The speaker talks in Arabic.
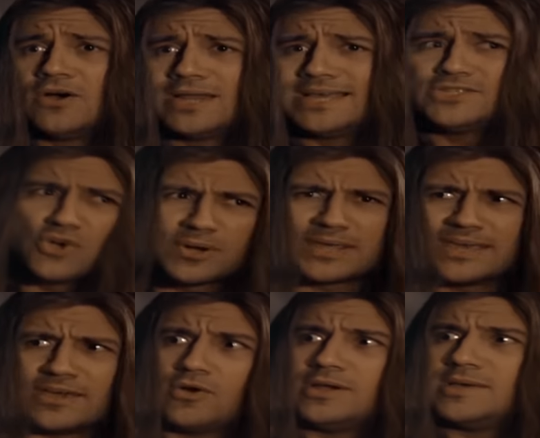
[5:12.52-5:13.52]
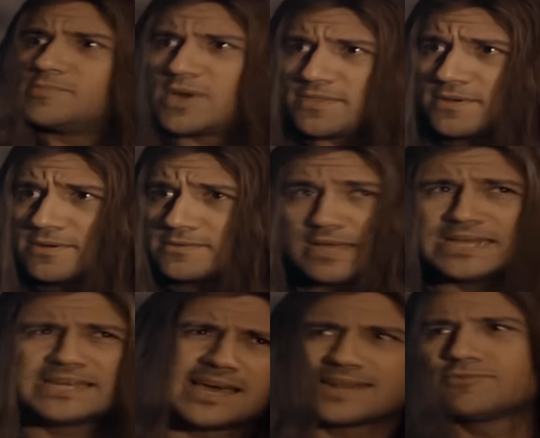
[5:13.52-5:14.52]
قول لي جوني قول لي براذر
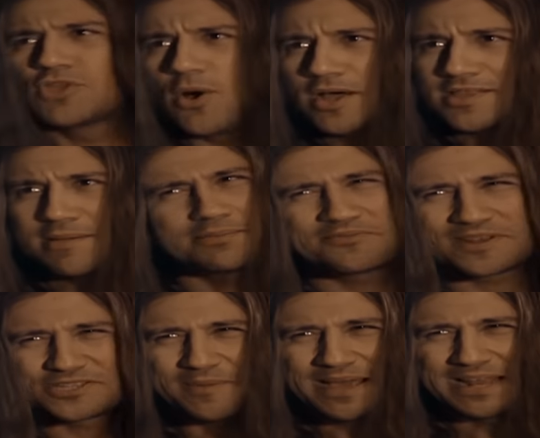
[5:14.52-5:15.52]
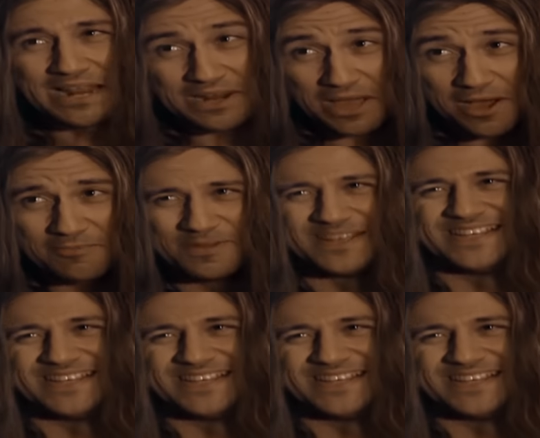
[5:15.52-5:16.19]
يعني انا متواضع ما تفرقش معايا الالقاب